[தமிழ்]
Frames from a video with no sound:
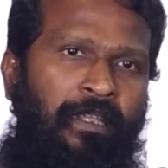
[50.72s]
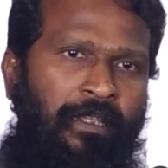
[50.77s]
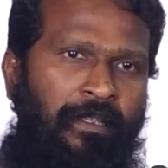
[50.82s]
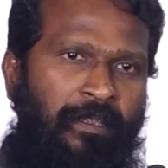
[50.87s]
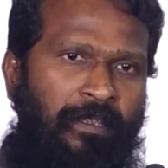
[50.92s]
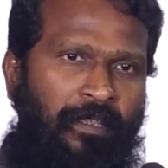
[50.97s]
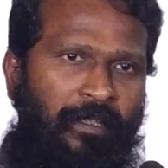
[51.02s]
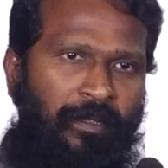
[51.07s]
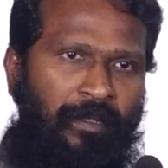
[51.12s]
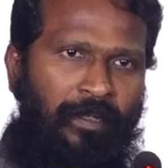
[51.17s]

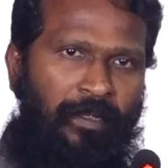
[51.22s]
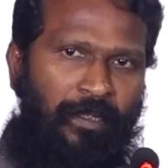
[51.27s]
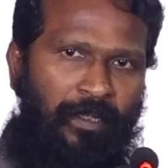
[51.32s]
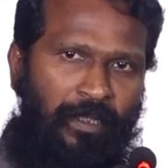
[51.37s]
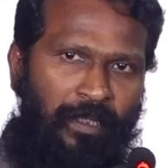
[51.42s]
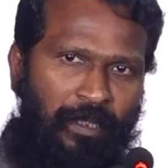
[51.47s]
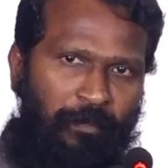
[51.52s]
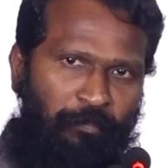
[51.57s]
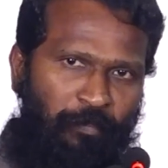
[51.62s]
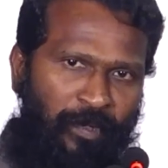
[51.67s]
இந்த
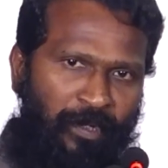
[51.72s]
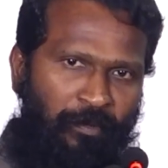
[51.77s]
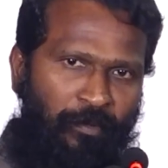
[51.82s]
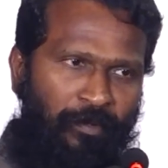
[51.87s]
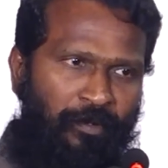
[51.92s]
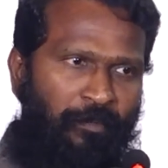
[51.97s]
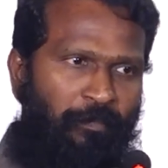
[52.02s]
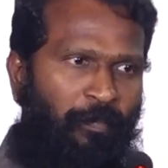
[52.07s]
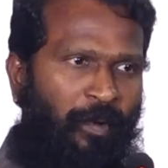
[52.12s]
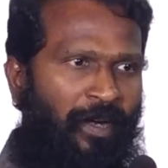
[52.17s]
இப்படி
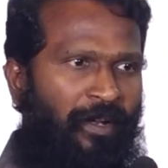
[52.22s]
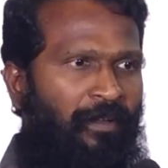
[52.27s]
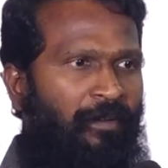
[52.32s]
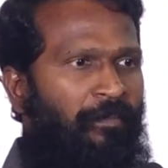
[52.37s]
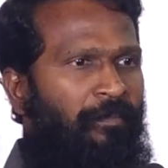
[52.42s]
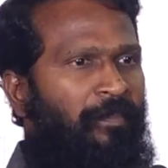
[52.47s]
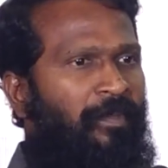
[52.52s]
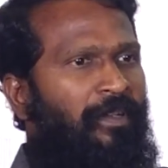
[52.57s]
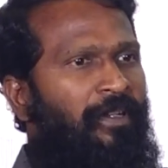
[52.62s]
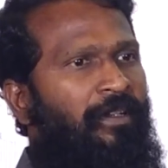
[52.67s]
ஒரு
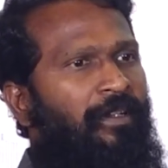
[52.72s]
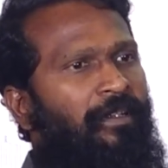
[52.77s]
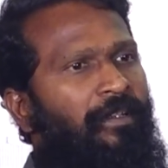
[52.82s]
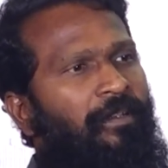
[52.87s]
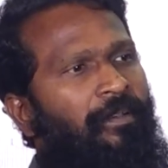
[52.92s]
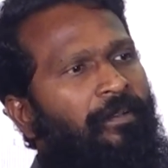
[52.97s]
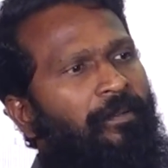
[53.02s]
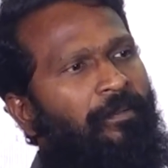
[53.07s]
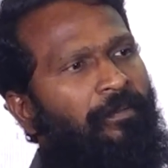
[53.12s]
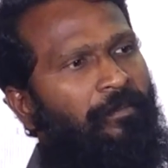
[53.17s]
படம்
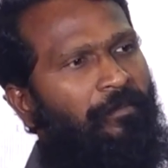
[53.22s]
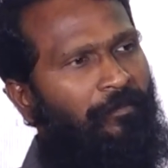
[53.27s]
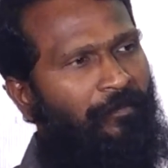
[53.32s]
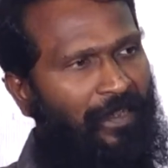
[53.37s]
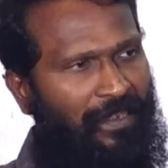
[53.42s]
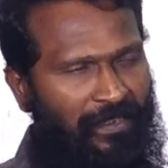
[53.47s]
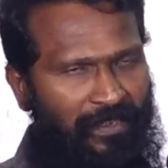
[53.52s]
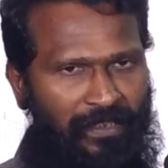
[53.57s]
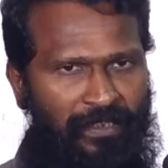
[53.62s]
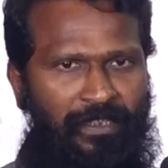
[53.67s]

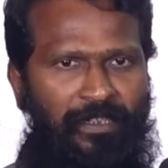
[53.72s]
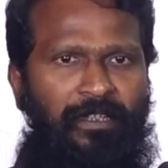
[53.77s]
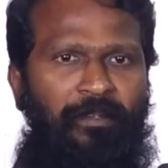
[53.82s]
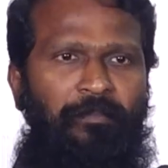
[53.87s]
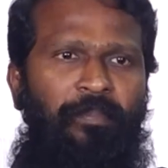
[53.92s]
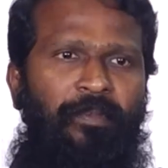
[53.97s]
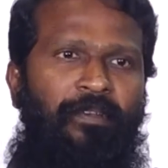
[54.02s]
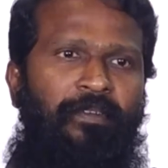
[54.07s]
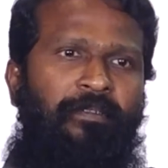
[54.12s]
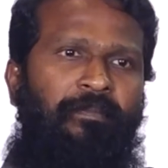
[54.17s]

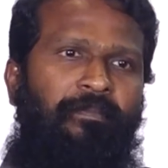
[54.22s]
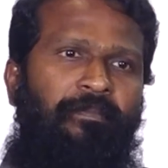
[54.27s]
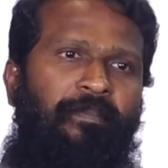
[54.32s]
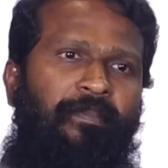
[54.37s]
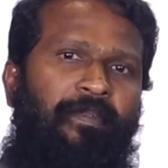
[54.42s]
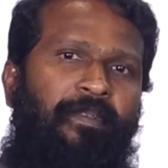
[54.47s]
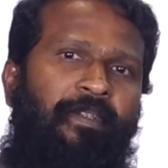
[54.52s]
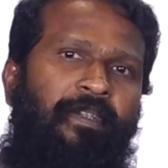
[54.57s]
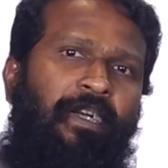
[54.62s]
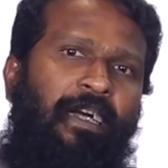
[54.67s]
வந்ததுக்கப்புறம்
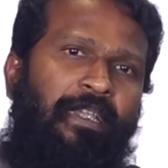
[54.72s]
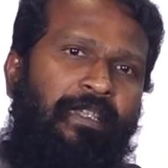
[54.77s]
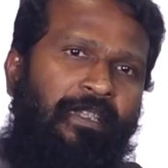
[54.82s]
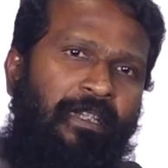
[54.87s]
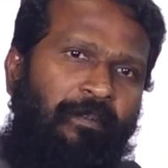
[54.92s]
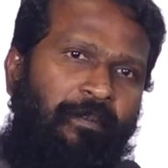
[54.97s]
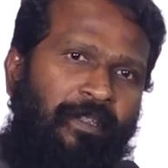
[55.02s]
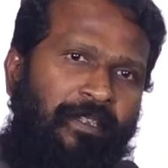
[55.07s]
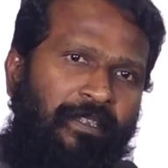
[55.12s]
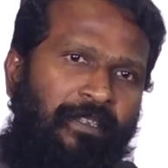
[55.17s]

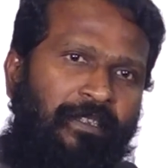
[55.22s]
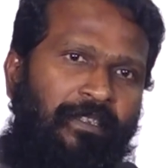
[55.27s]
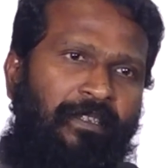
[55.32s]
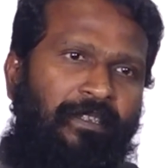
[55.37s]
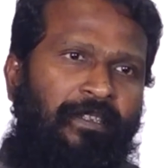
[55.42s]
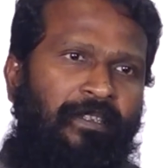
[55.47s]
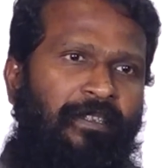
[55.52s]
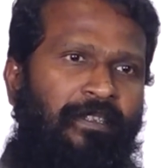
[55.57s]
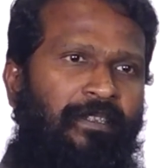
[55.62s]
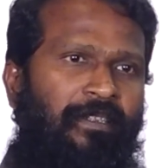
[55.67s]
அதில் வந்து
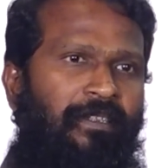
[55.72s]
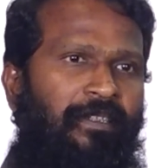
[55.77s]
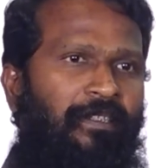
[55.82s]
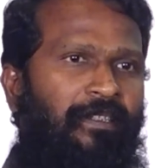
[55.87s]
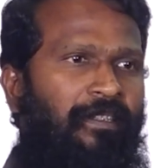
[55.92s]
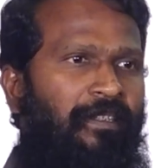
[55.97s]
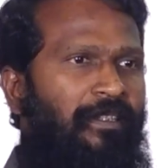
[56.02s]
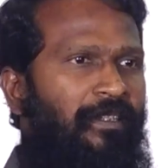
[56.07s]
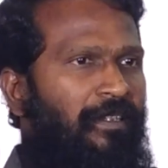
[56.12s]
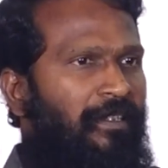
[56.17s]

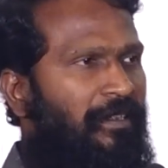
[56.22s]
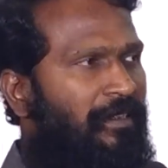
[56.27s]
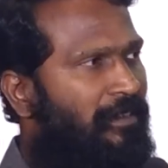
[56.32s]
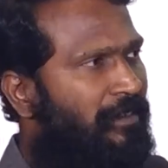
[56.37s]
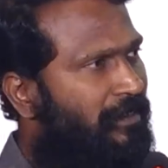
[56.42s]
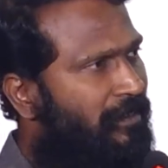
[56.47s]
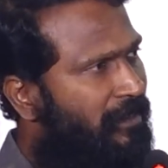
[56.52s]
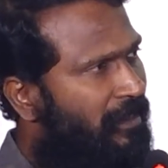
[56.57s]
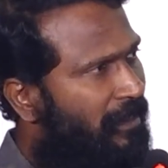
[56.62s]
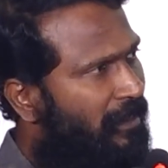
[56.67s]

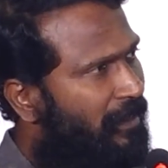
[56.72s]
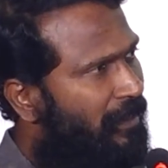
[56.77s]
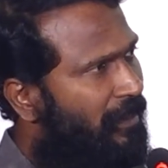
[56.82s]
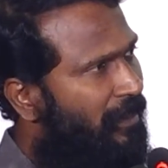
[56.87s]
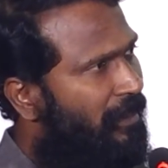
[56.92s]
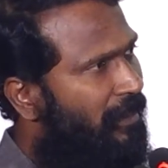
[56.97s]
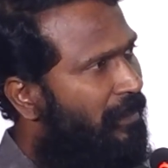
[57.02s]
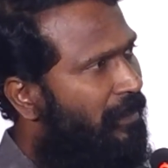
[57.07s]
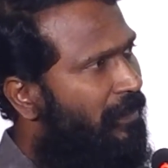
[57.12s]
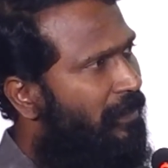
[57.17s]
சில
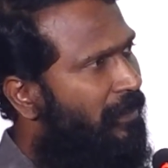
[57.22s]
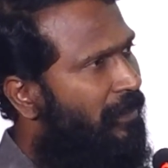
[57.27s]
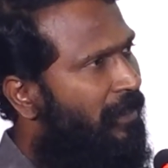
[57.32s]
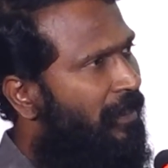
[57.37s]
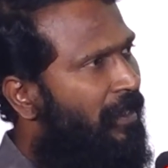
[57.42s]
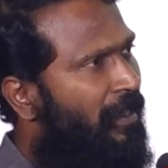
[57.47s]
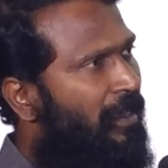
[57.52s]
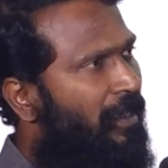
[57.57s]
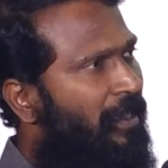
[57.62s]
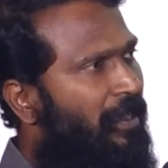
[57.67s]

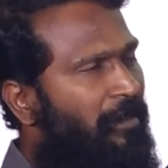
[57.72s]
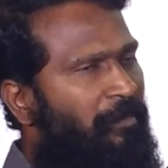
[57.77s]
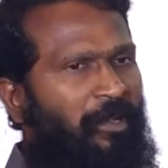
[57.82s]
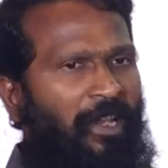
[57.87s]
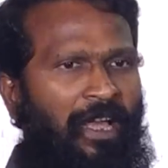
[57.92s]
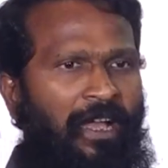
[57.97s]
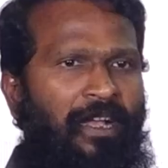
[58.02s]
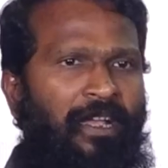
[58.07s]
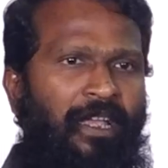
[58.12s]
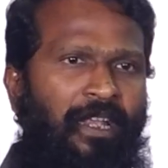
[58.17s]

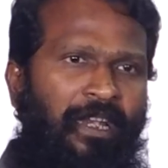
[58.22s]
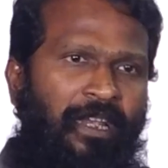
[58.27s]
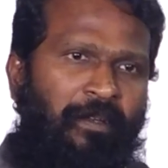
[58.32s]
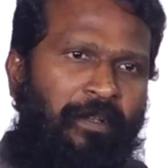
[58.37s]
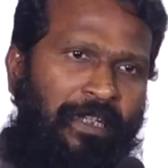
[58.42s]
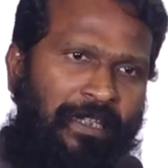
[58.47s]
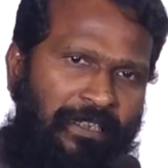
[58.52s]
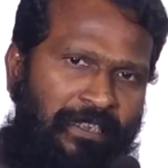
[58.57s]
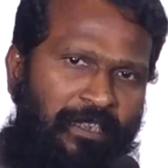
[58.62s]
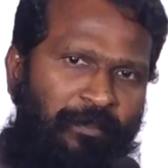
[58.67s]
இப்போ
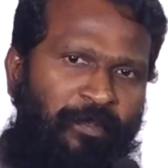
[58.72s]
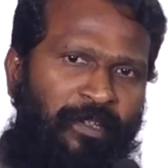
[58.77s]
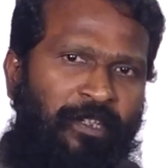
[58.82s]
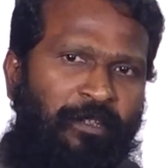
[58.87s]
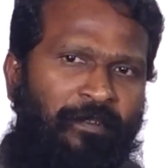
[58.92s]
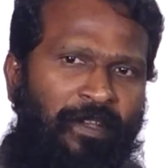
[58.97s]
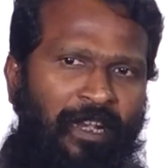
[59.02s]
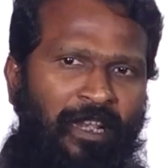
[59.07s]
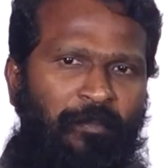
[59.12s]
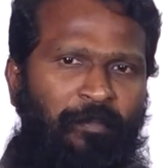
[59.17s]
நாங்கள்லாம் கஷ்டப்பட்டு
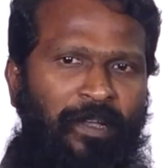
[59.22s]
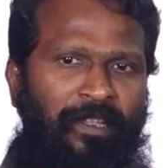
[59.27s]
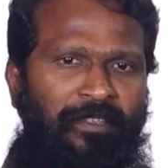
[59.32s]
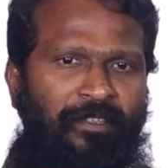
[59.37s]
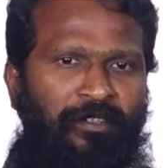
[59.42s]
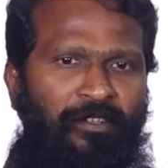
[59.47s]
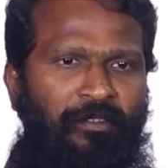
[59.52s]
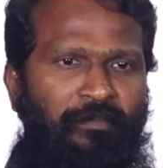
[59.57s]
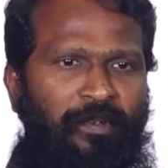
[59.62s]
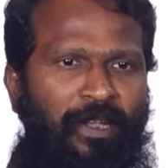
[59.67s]
வேலை
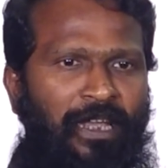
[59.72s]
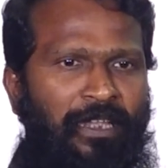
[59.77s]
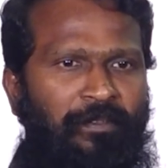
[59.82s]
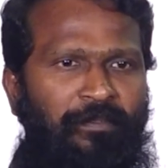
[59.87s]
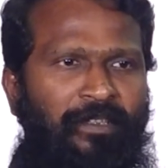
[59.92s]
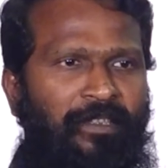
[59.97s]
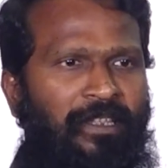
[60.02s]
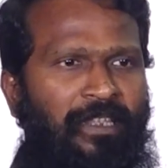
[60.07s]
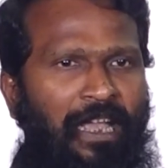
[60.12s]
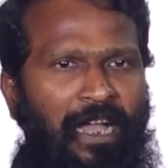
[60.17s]
பார்த்துருக்கோம்னா அது
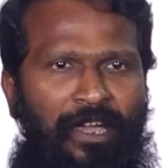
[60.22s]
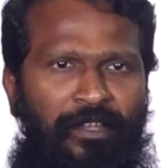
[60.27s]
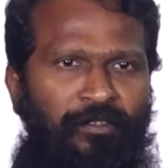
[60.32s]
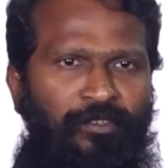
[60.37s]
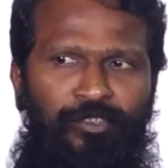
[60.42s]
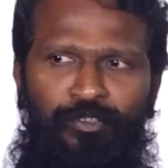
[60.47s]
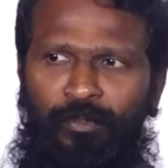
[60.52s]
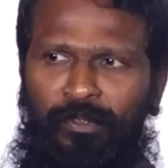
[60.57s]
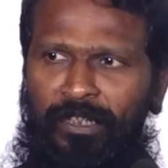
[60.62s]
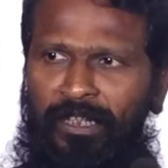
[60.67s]
வந்து
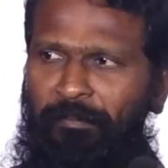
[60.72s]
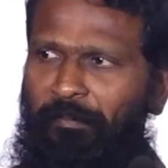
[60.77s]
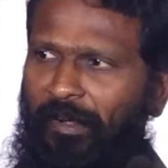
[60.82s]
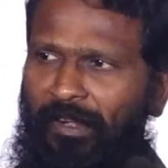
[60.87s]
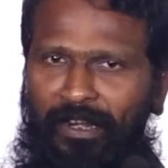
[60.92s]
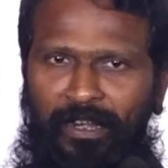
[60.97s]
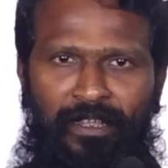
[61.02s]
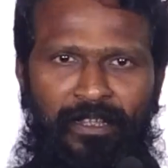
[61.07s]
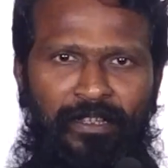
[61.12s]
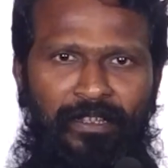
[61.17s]
யாரும் சொல்லி
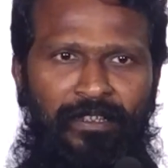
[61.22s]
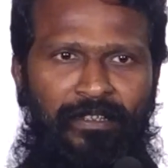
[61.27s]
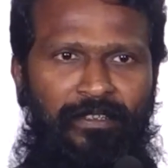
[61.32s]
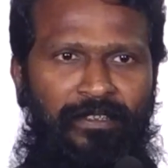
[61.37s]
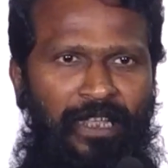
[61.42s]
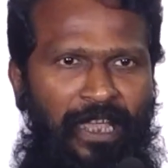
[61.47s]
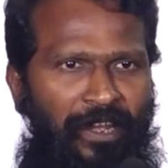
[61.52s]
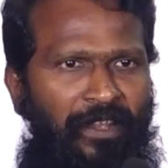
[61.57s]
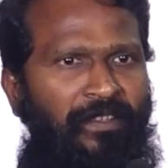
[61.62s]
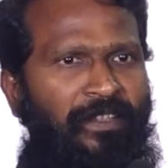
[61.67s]
பண்ணல
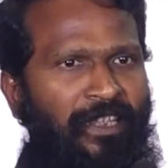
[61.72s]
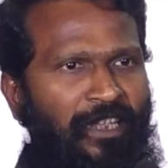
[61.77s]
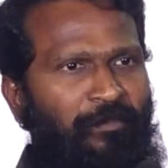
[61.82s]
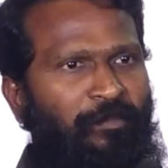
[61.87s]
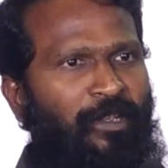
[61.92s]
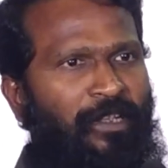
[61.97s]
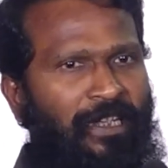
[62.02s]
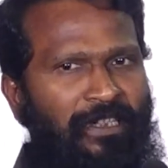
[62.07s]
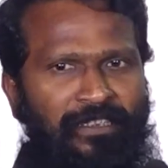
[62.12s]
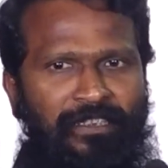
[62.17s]
யாராவது நீங்கள்
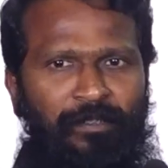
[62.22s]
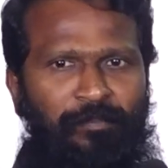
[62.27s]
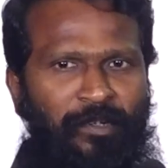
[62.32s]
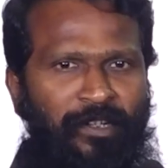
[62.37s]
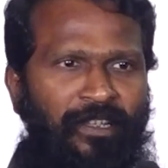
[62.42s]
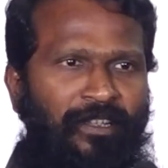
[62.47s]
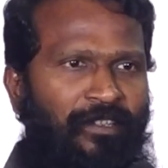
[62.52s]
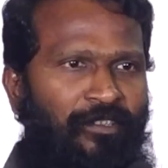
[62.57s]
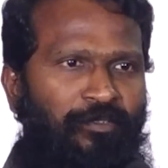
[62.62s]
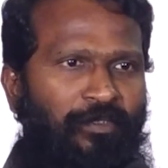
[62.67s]
போய்
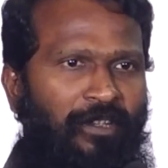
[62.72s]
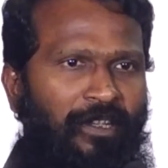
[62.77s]
கஷ்டப்படுங்கன்னு